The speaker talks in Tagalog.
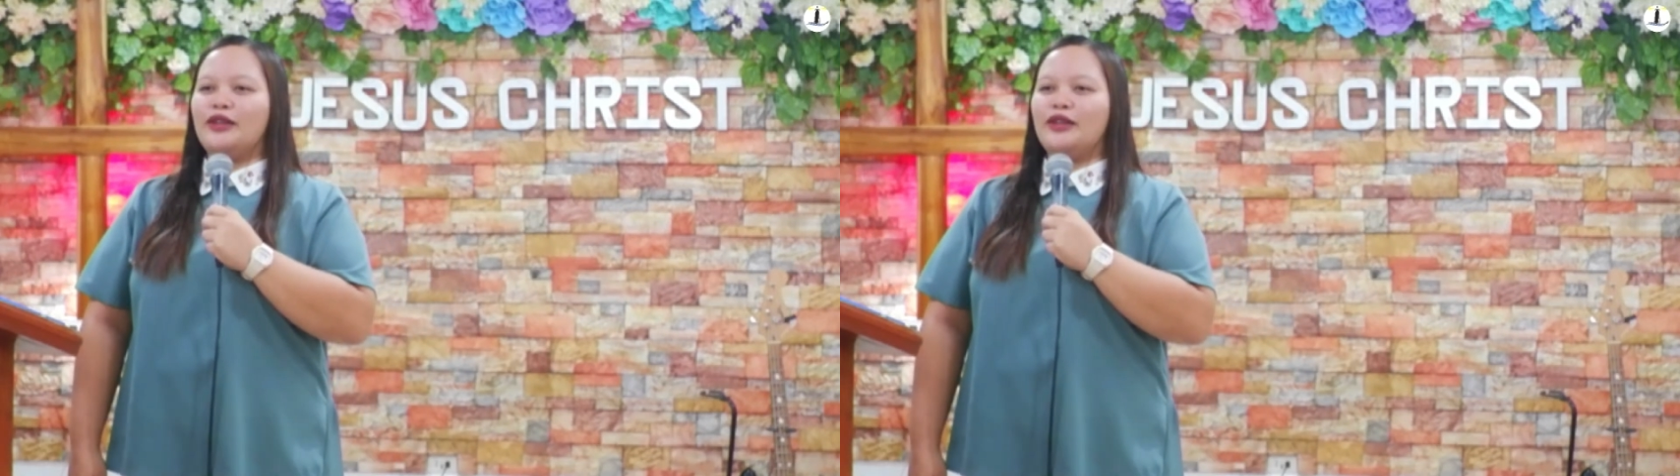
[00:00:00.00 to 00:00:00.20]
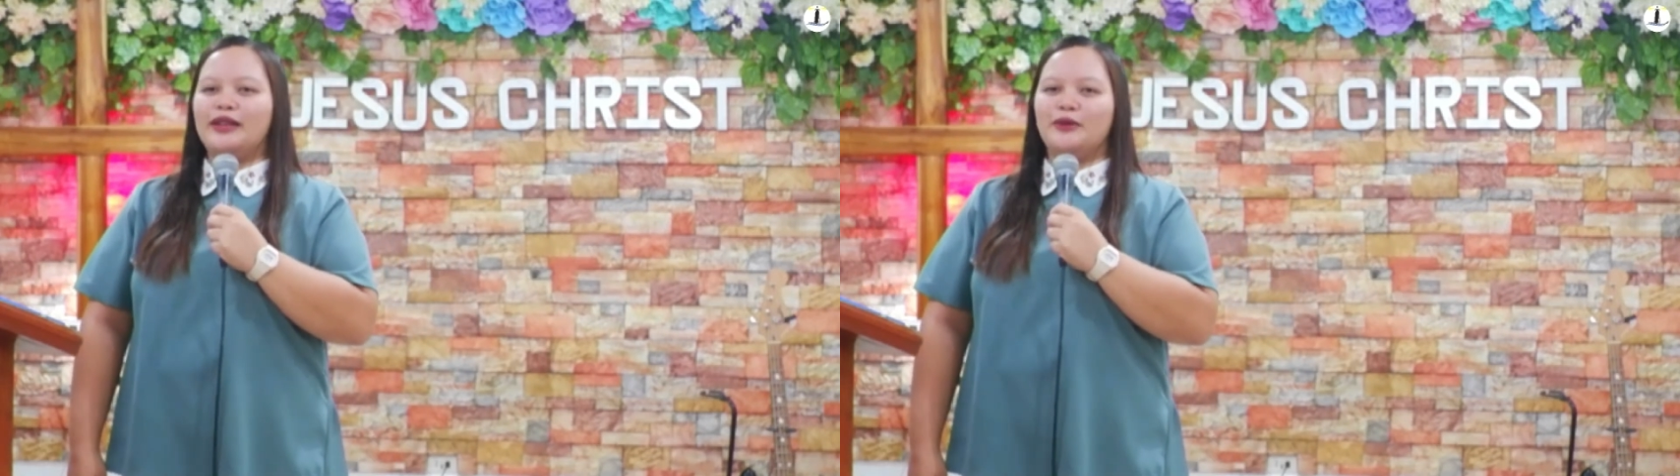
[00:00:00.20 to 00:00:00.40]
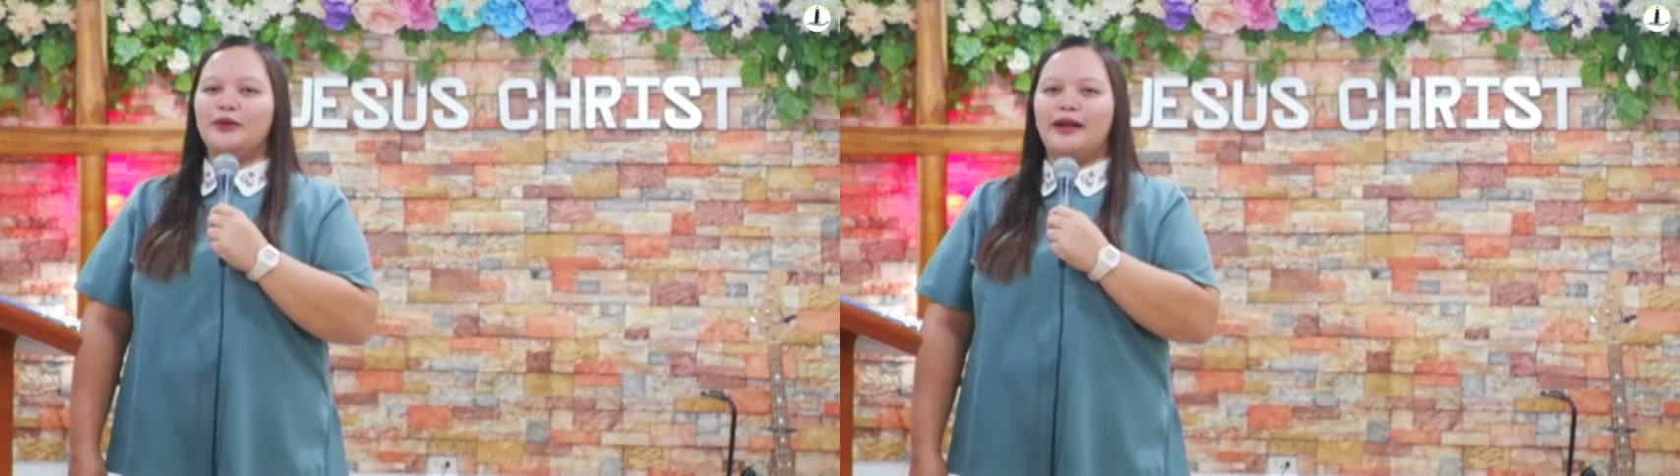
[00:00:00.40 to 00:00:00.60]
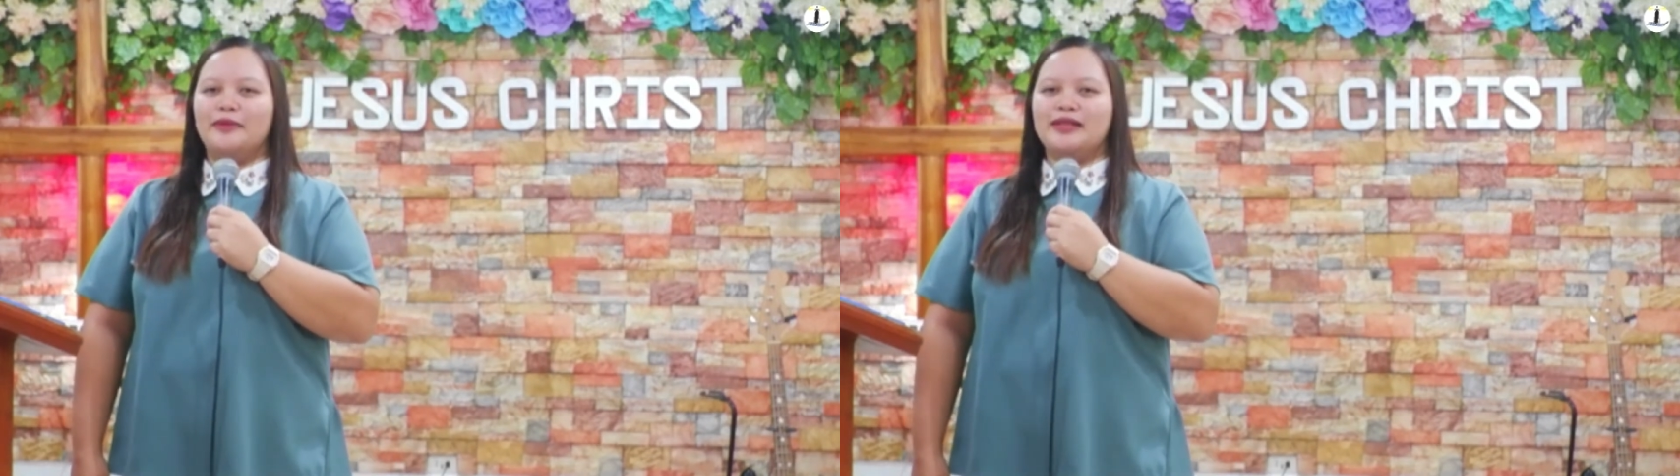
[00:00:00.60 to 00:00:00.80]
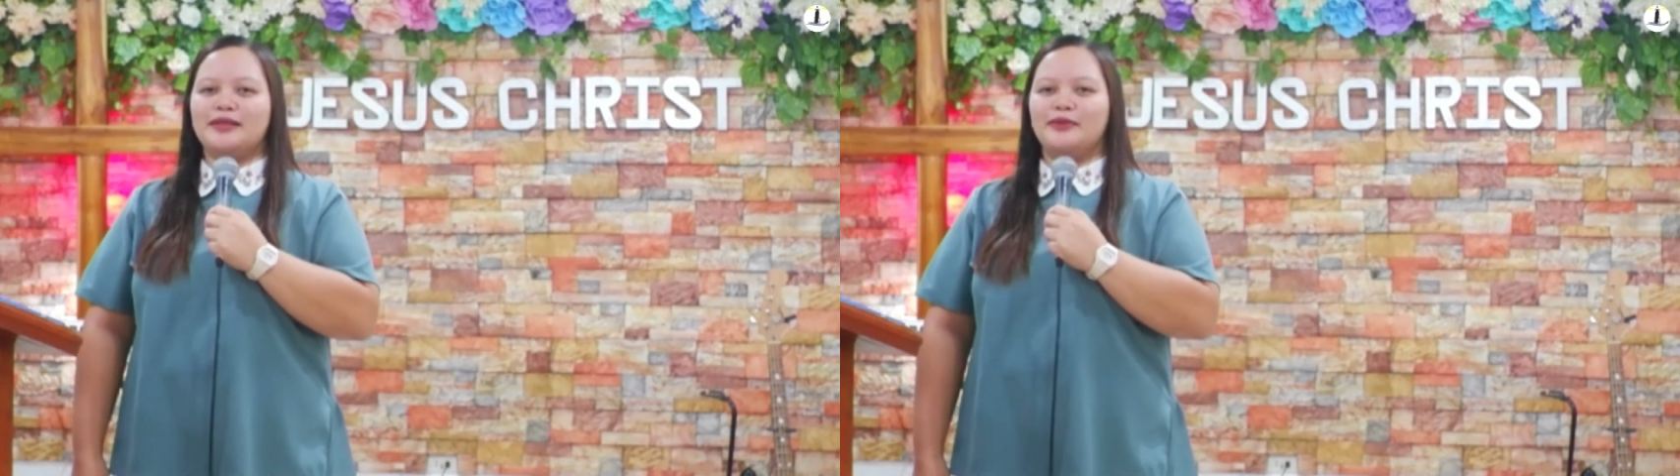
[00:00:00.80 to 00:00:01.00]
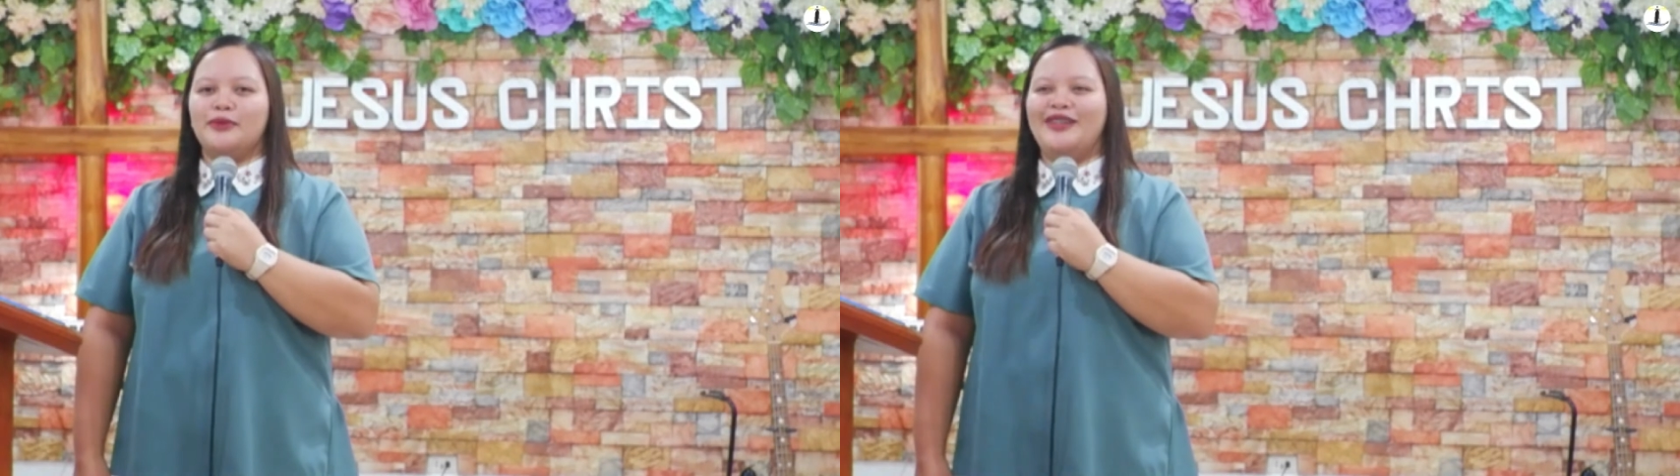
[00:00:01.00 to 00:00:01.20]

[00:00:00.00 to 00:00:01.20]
itupad yung promise mo.